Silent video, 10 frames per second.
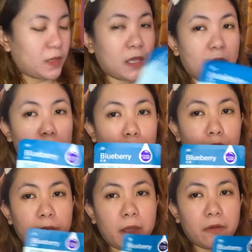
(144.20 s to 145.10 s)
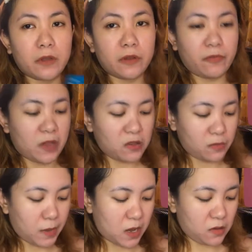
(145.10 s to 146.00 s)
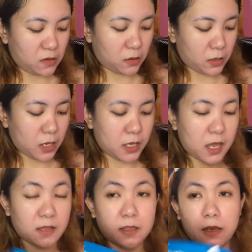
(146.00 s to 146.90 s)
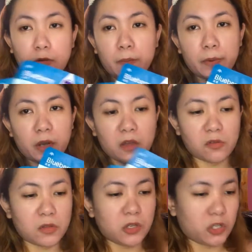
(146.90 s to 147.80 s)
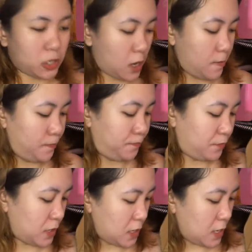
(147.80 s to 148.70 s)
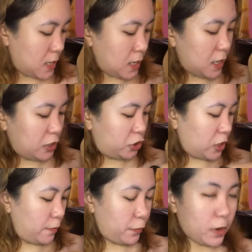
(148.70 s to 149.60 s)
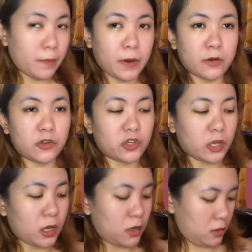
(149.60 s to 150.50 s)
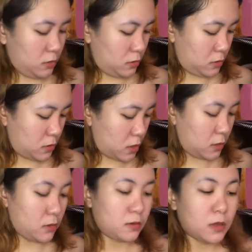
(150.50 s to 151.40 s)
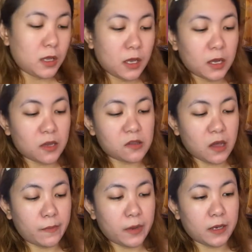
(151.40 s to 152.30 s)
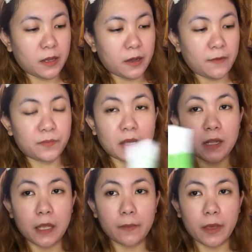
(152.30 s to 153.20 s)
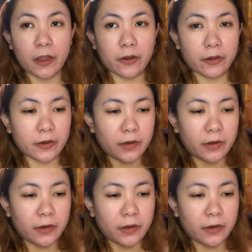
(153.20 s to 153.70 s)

ayan, blueberry face mask. Ayan, dalawang piraso din siya. And syempre, meron siyang ah, kasama na labor